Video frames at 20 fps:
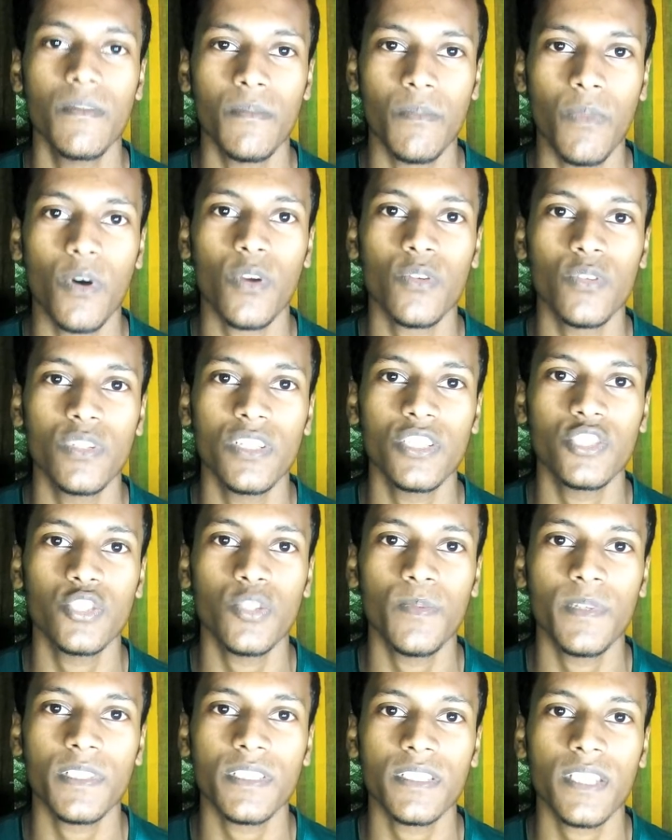বড়দিনের
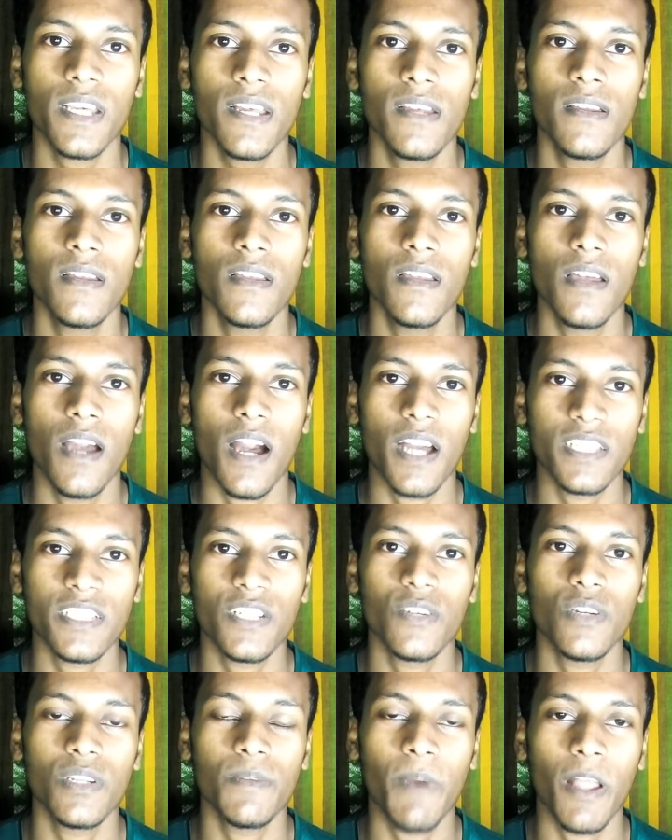শুভেচ্ছা আশা
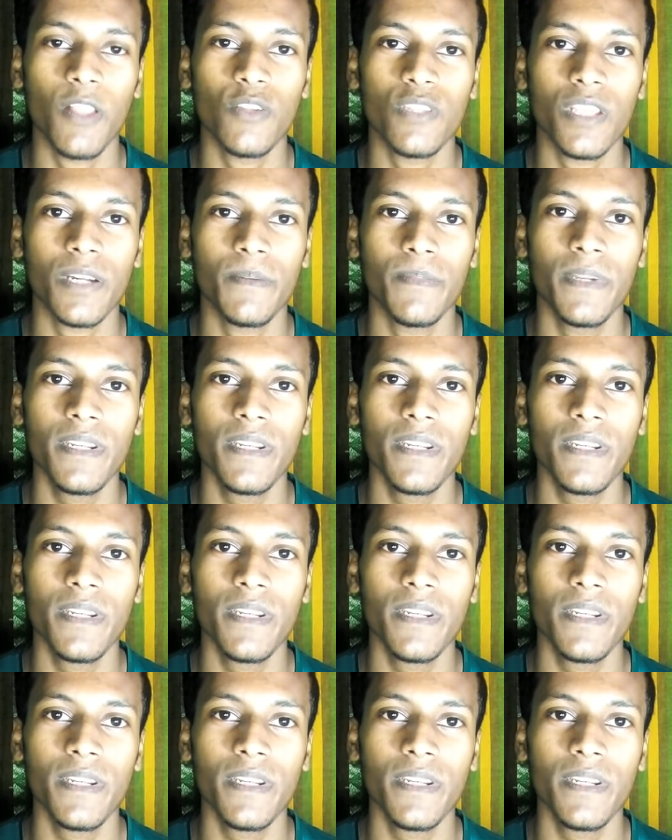করি ভালো থাকবেন